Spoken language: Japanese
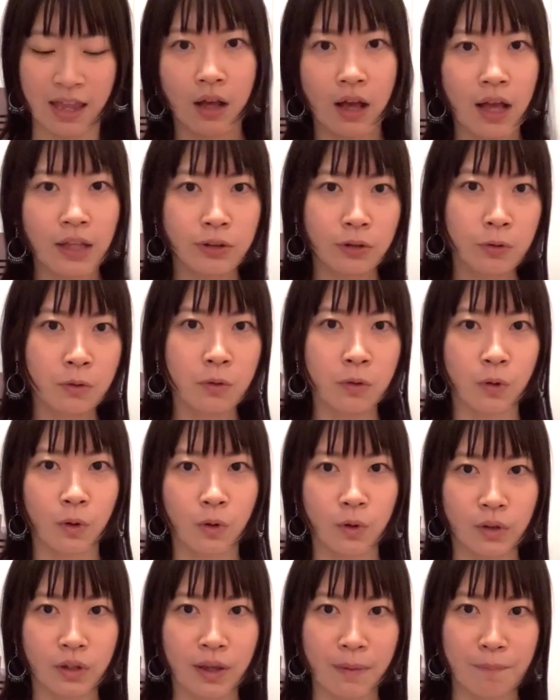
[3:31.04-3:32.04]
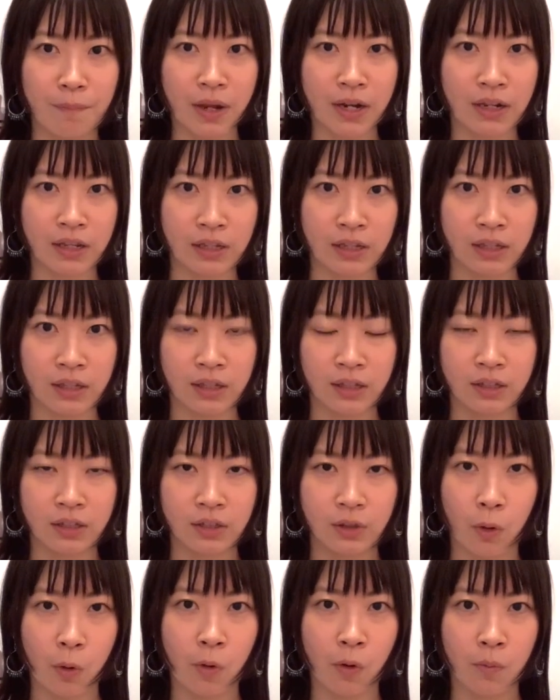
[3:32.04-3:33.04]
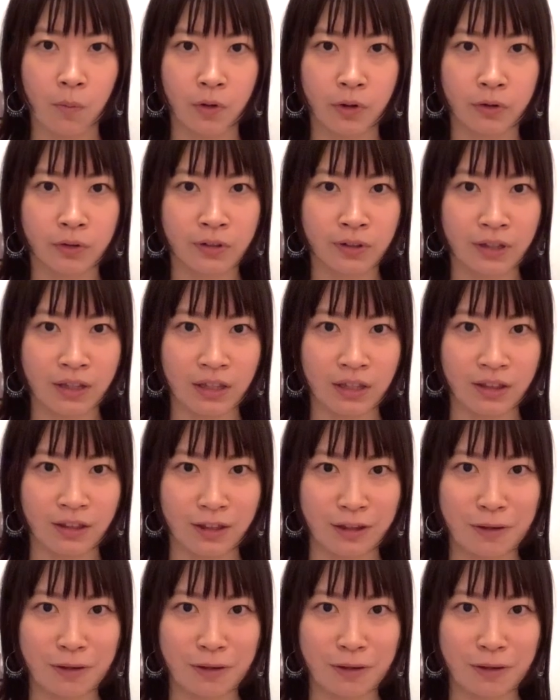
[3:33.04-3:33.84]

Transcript: あと、やっぱり洋物好きって